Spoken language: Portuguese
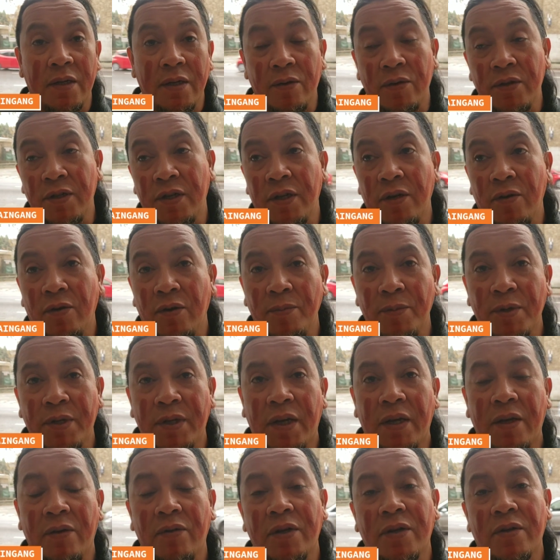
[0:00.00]
Continuamos
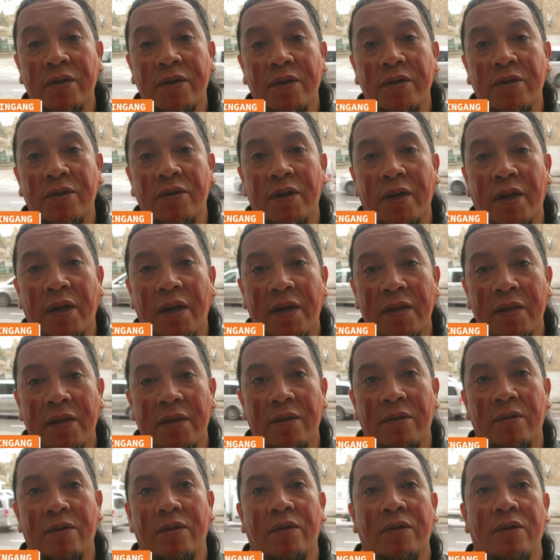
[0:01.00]
aí com a nossa jornada
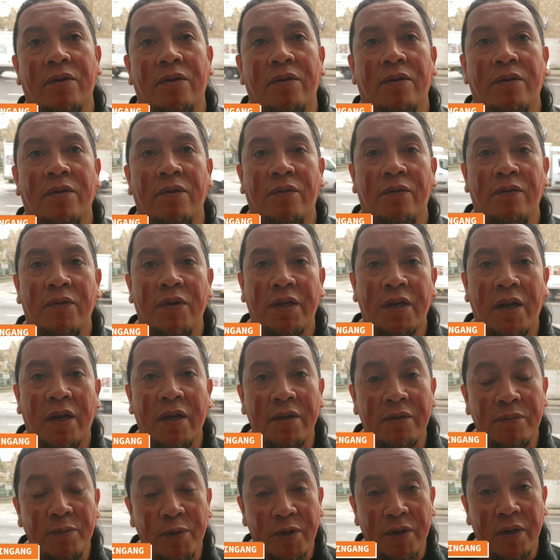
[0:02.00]
no
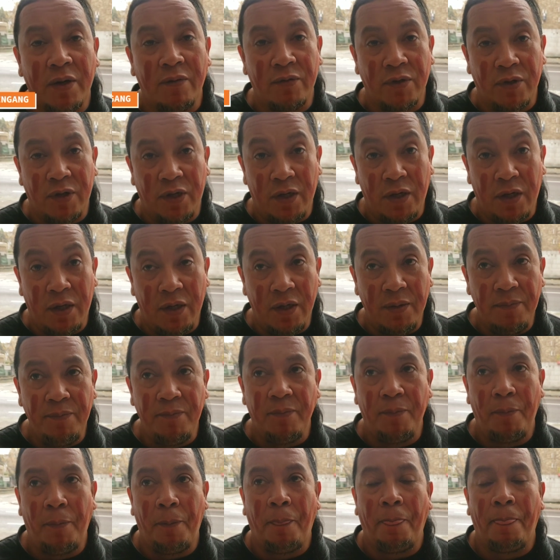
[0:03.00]
28º dia.
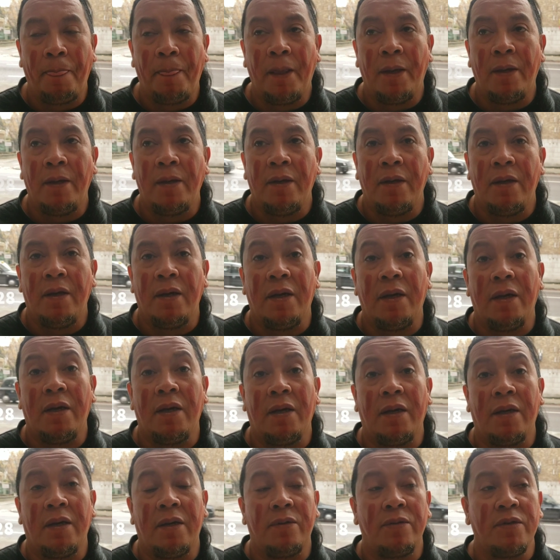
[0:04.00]

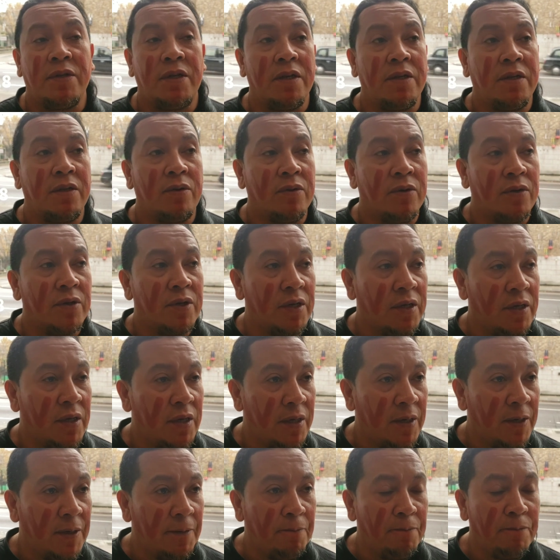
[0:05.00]
É, no dia de
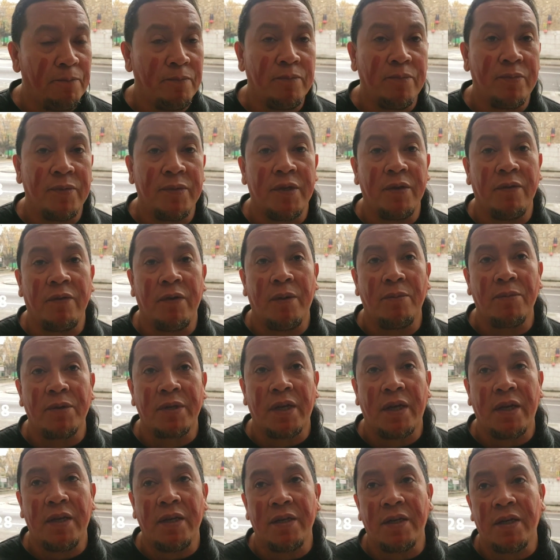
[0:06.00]
hoje
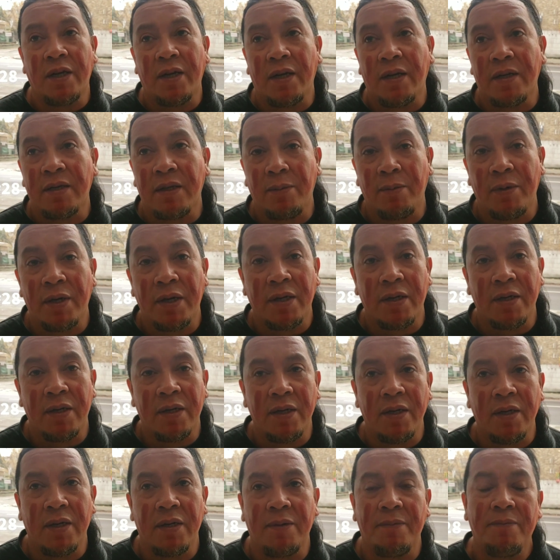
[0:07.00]
tivemos aí já de
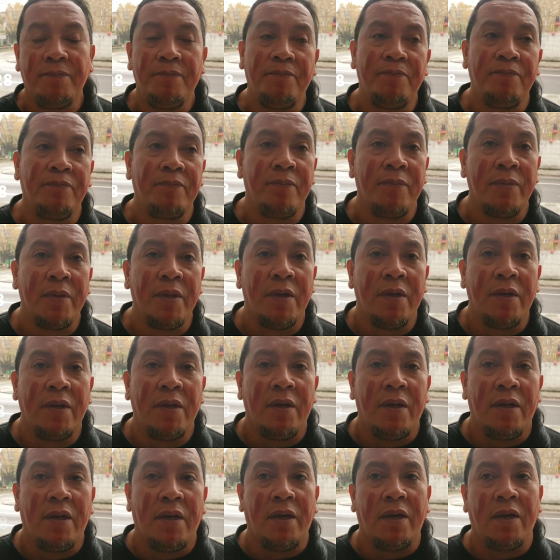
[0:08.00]
manhã
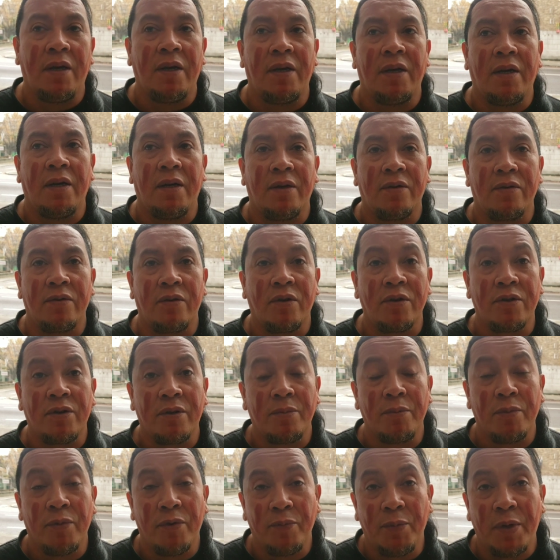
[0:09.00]
é, a
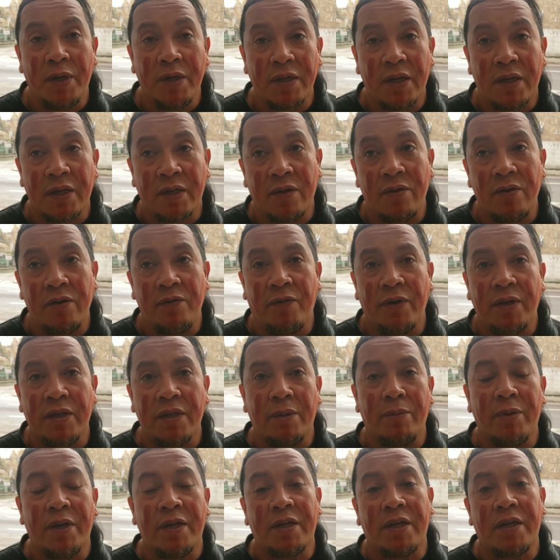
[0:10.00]
nossa mobilização em
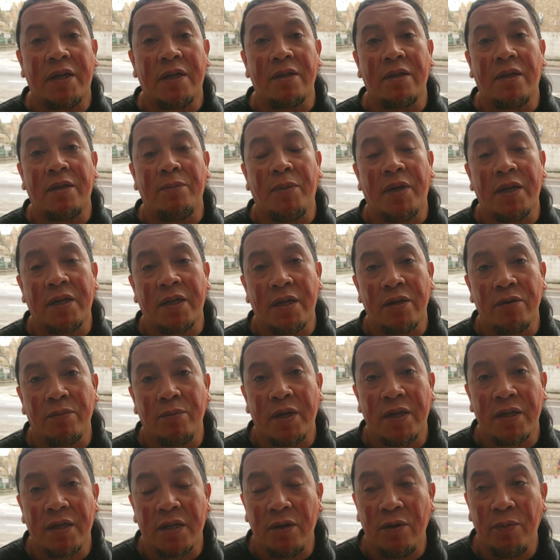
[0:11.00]
frente à Embaixada, à Embaixada do
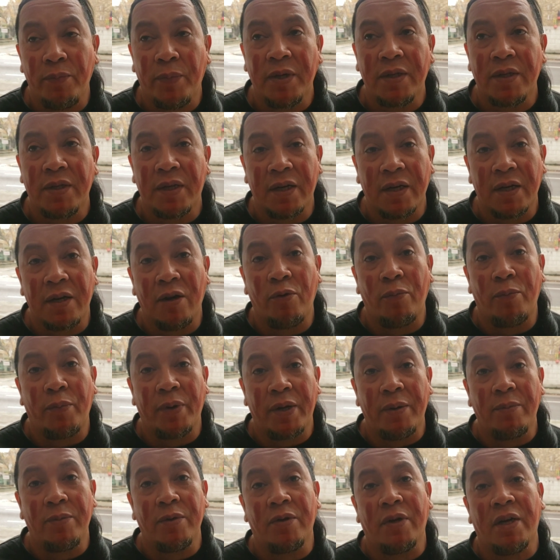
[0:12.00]
Brasil para entregar o
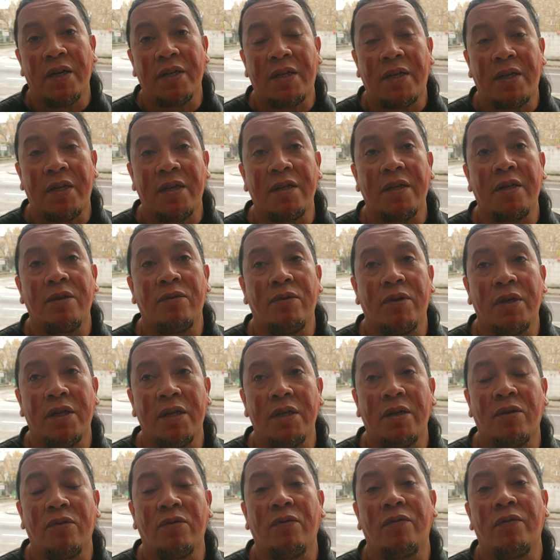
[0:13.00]
prêmio Racista do
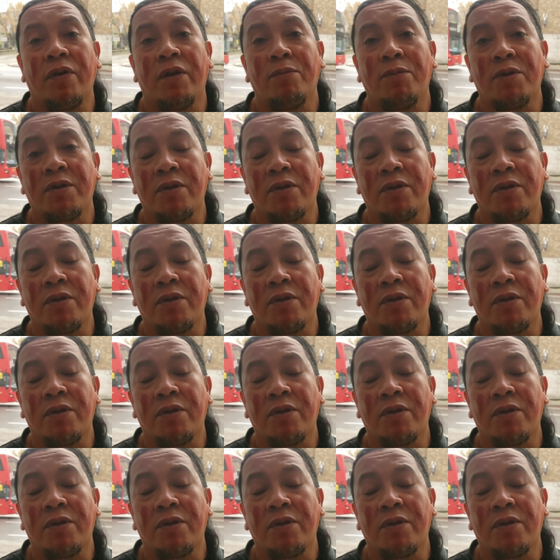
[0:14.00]
Ano ao governo